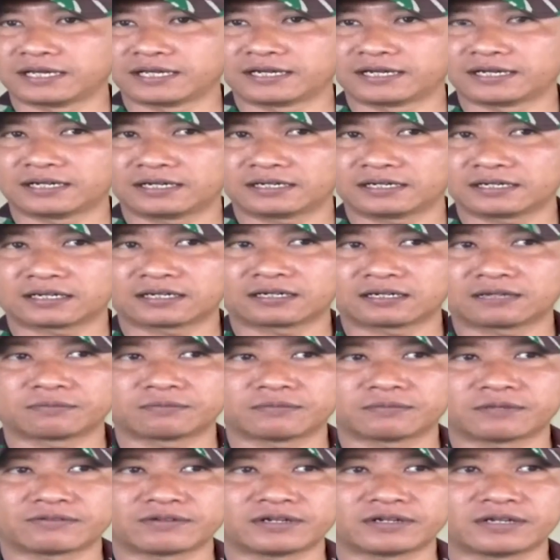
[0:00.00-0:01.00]
Balai Endah karena
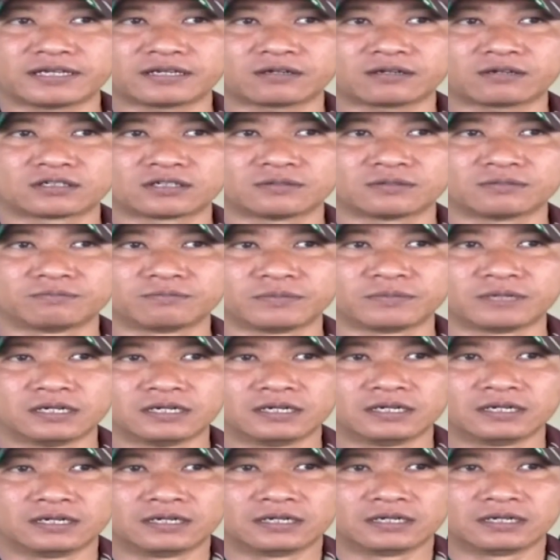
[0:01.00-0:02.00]
memang wilayah Kodim
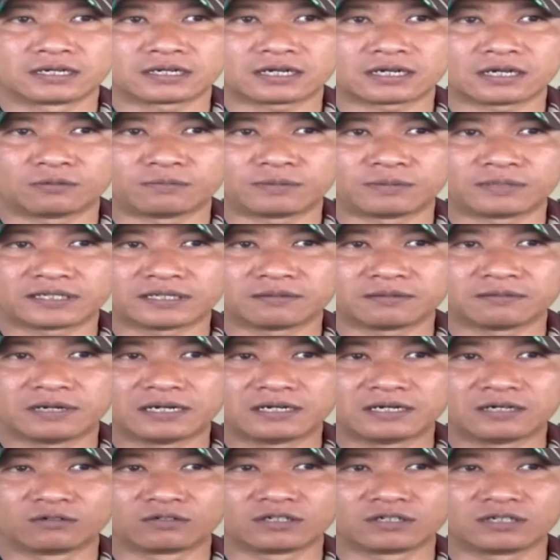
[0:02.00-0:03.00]
Kabupaten
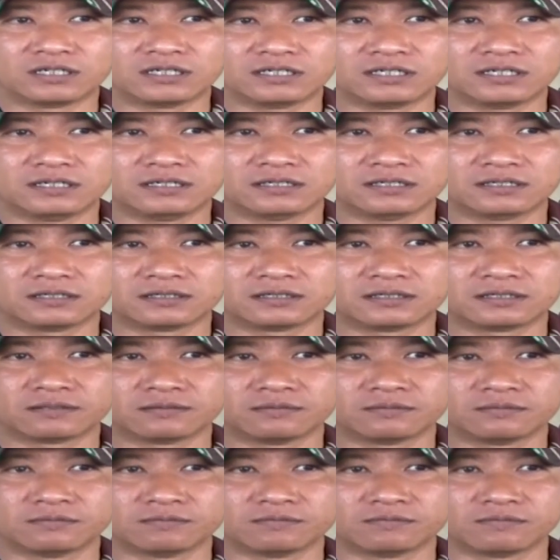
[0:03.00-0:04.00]
Bandung ini
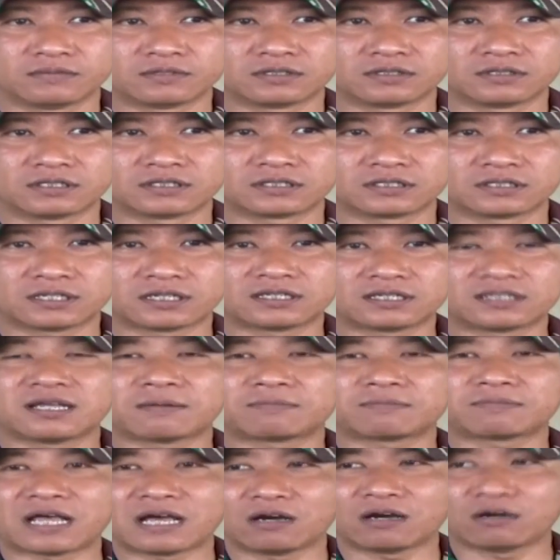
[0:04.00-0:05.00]

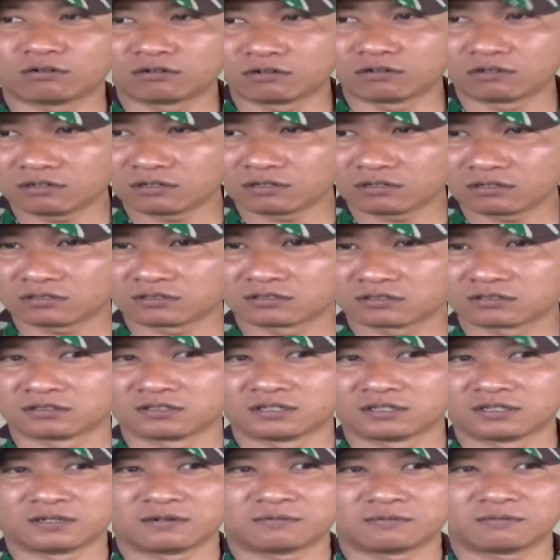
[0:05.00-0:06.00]
setiap tahun
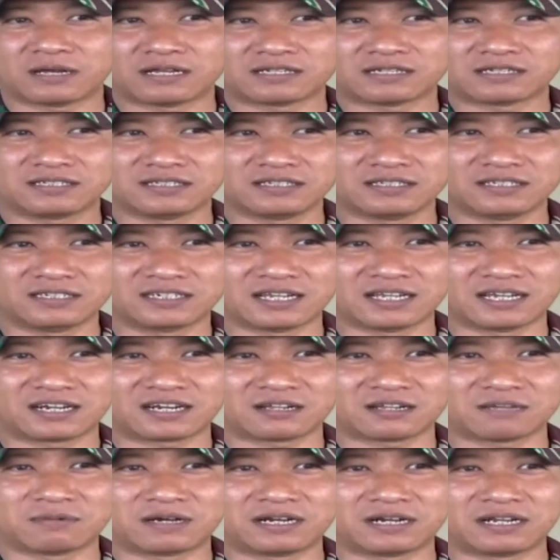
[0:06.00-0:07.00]
pasti di
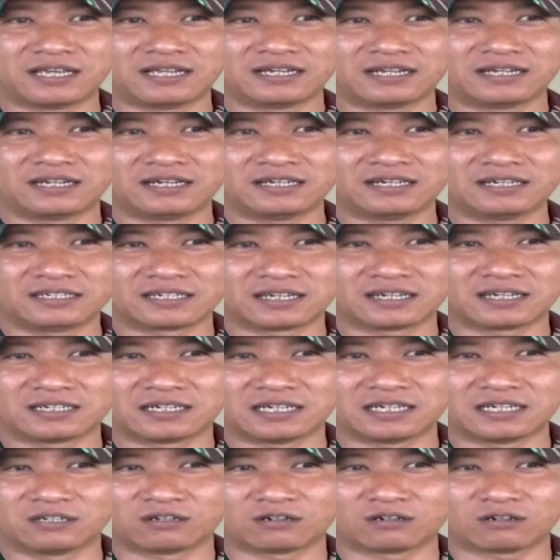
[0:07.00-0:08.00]
daerah Balai Endah dengan
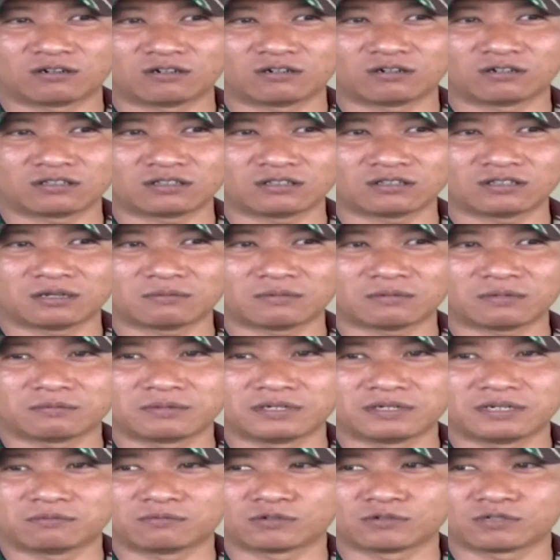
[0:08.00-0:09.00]
daya kolot
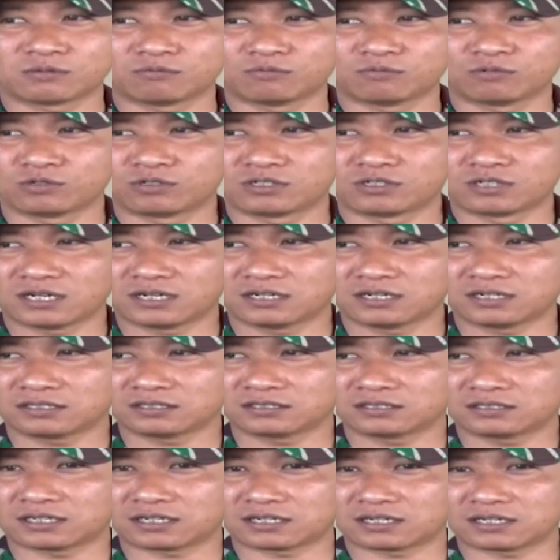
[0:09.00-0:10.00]
apabila musim hujan
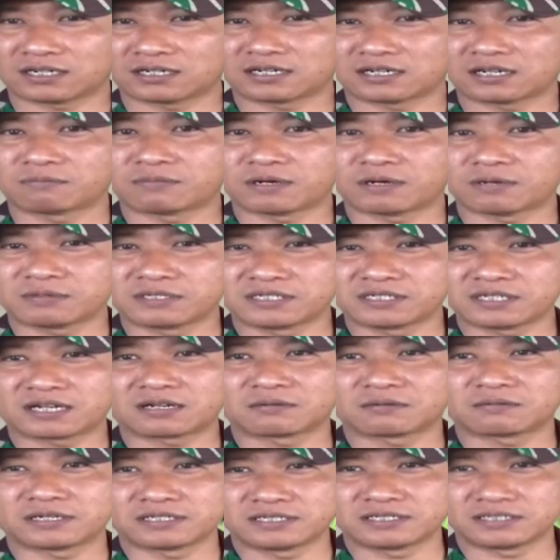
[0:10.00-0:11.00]
terkena dampak
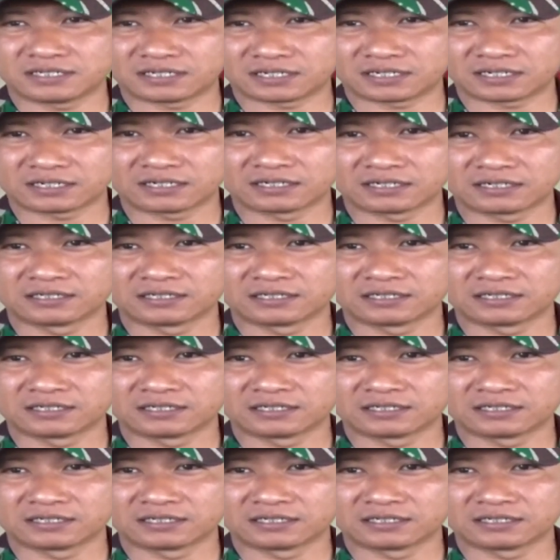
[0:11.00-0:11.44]
bencana banjir.